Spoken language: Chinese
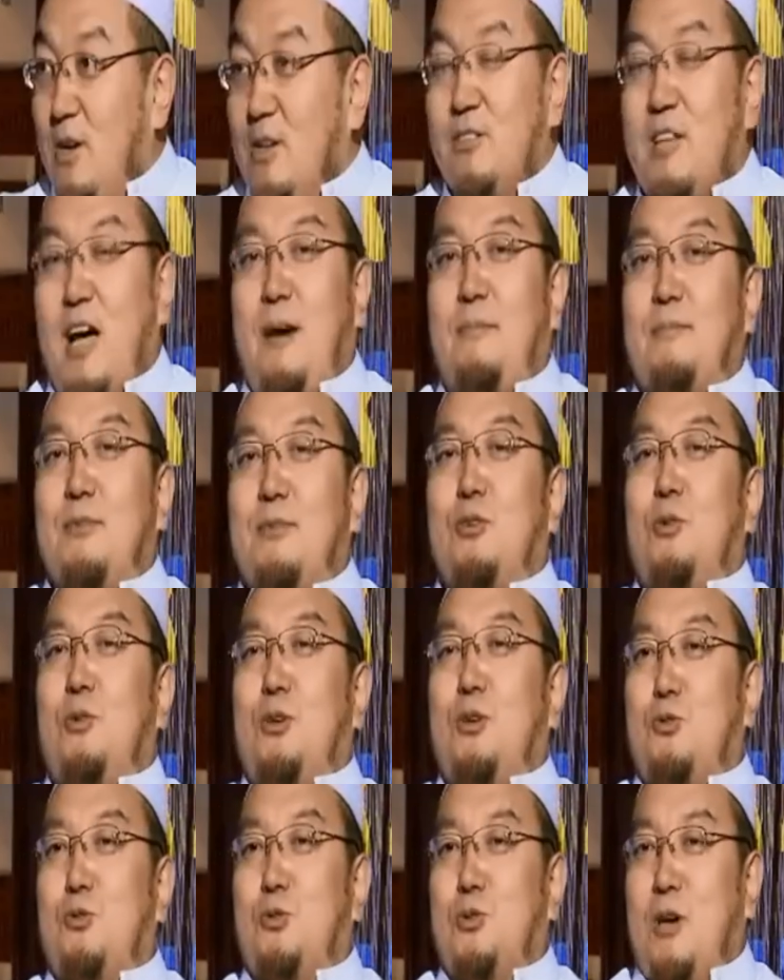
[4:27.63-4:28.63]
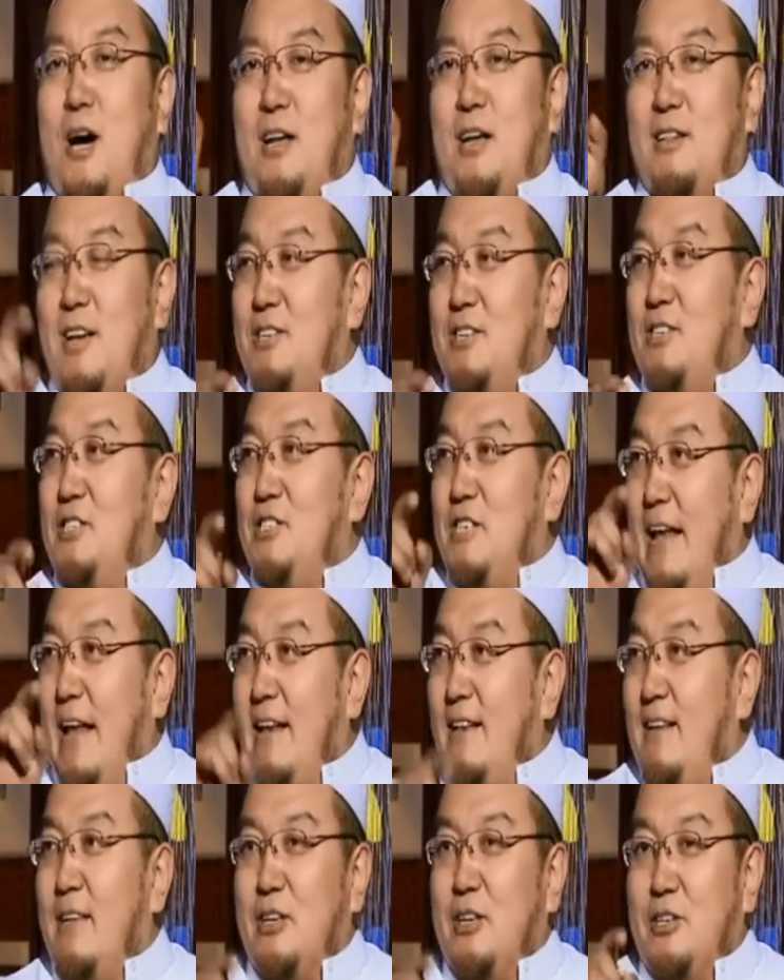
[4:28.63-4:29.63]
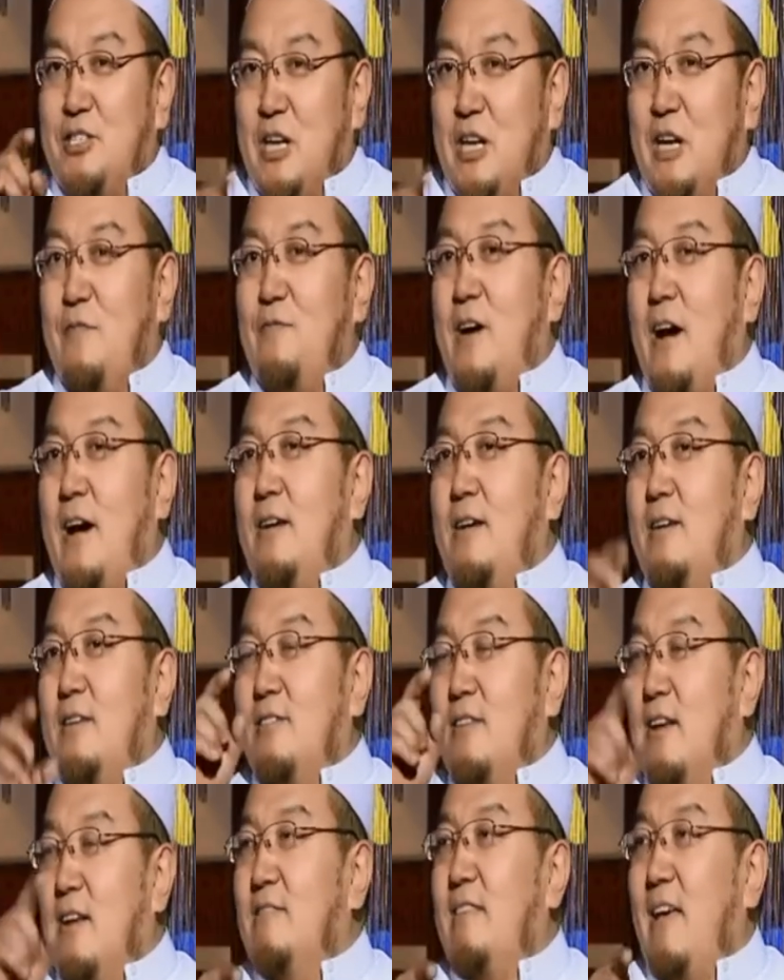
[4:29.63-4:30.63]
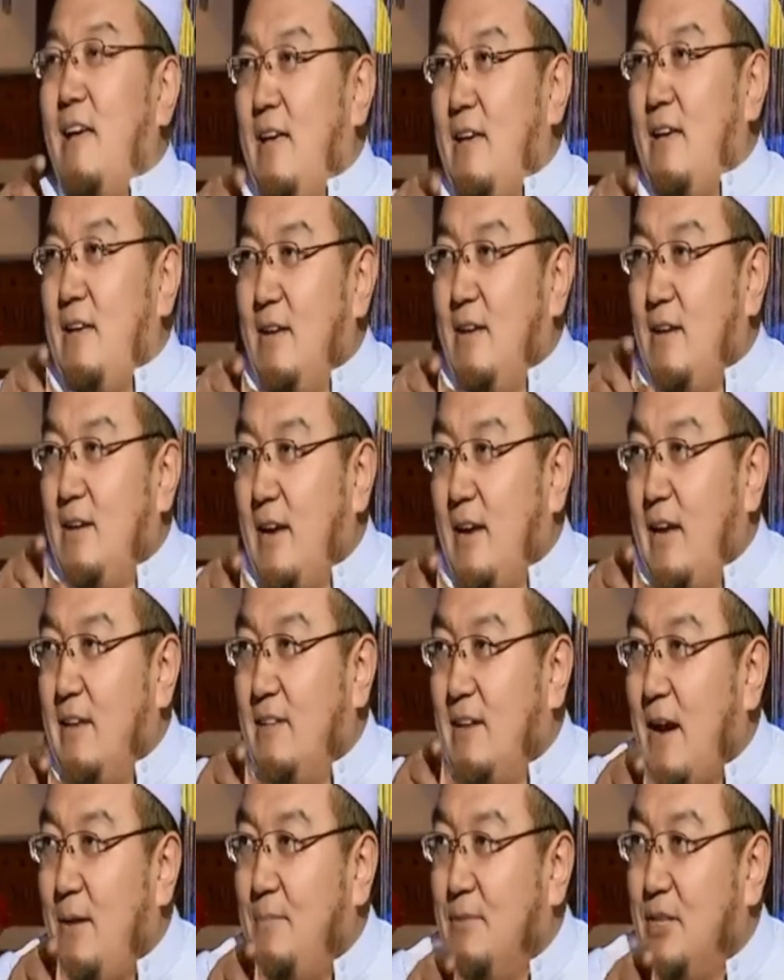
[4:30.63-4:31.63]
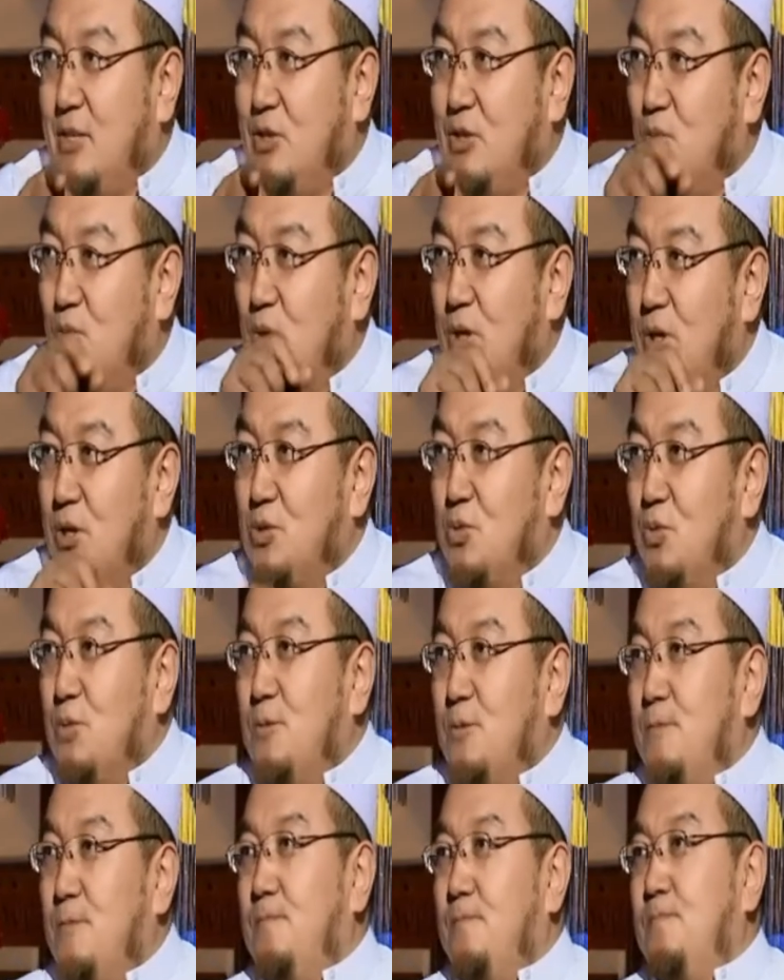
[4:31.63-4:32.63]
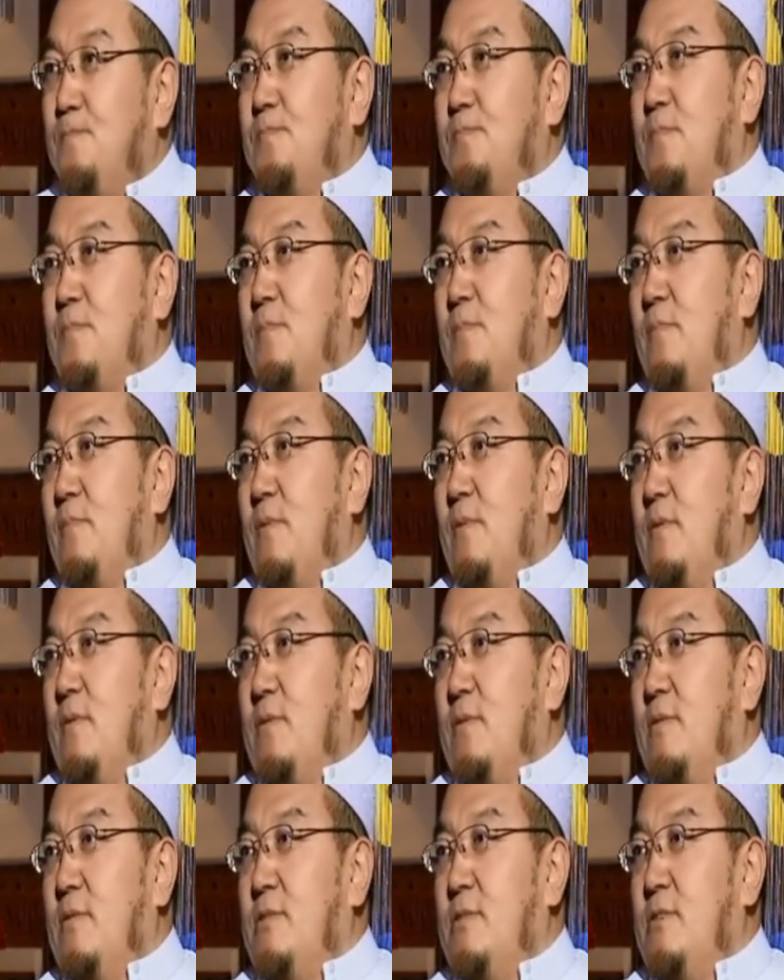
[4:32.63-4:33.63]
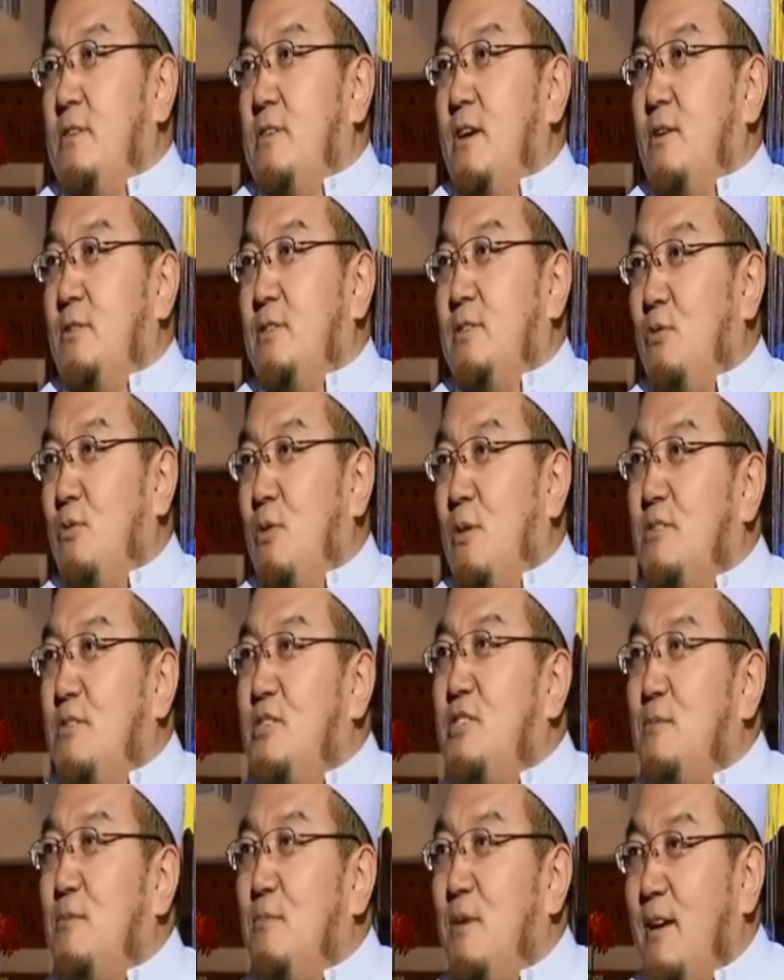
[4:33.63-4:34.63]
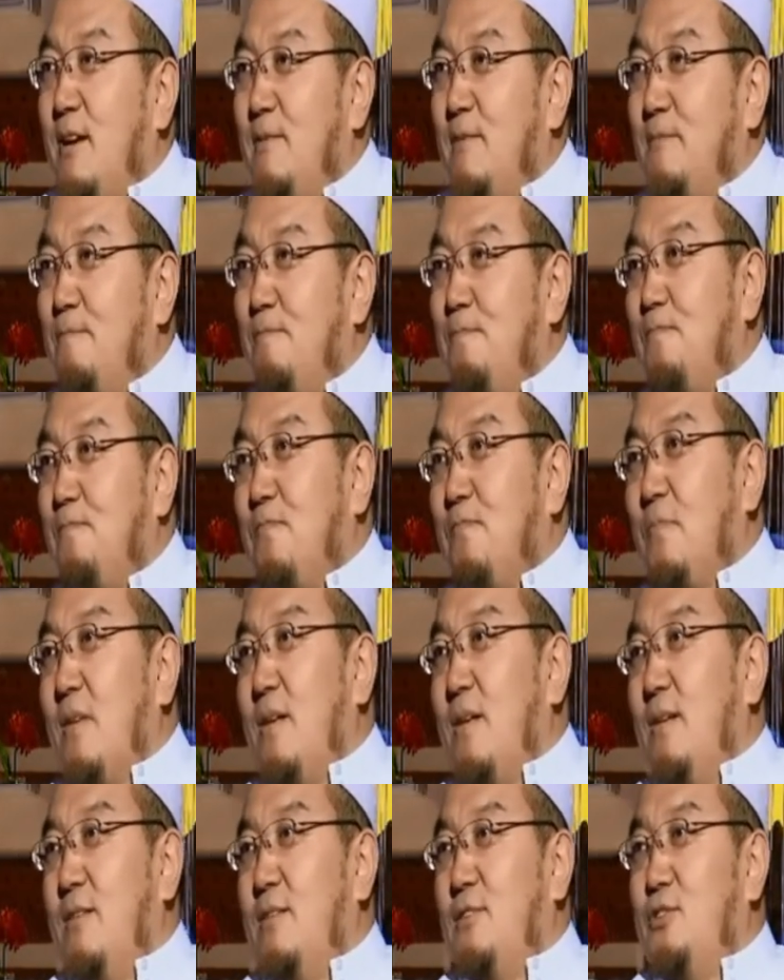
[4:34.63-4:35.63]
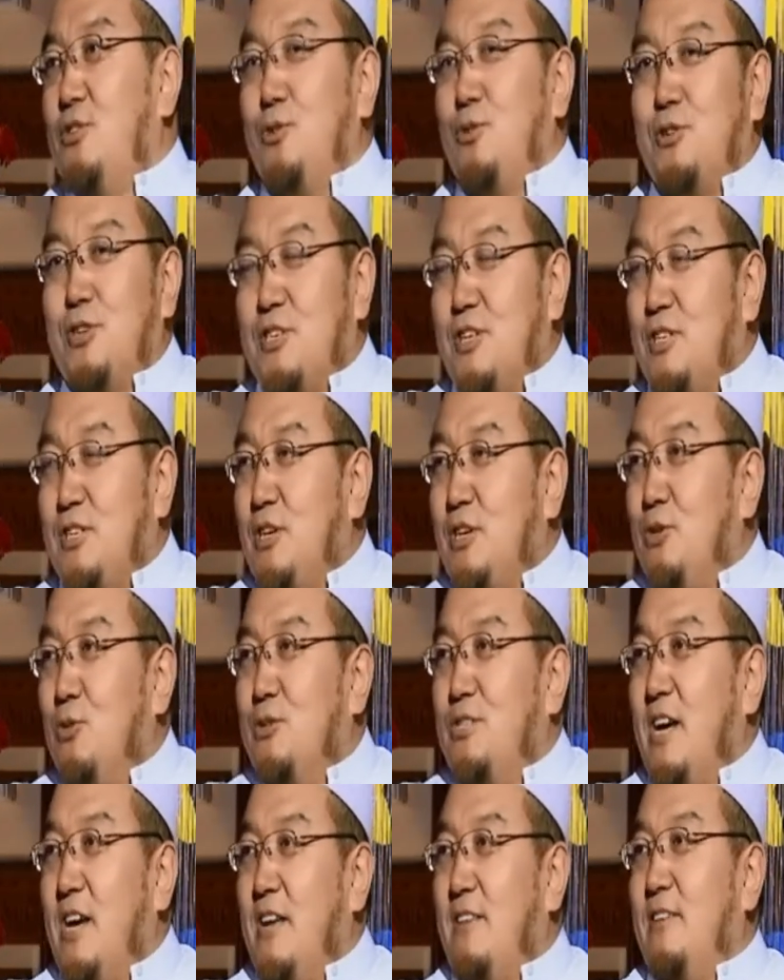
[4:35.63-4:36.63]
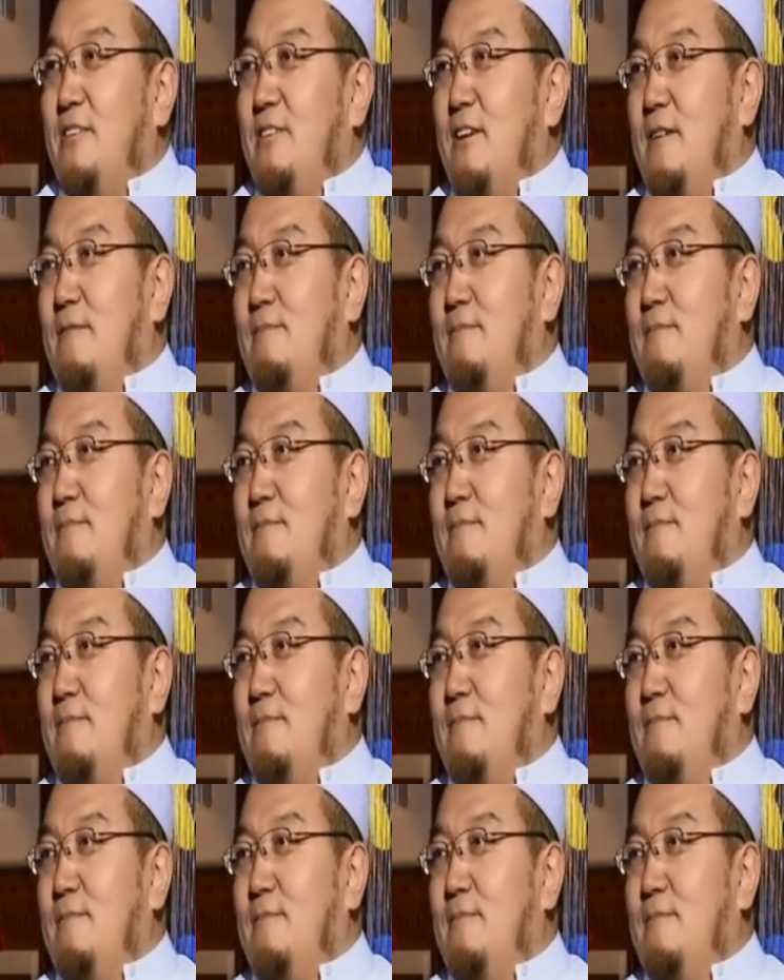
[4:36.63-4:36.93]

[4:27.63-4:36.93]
他们的归宿是阿拉以严厉的刑罚等待给他们的一种归宿。今天在我们西北，就是这些有钱的人。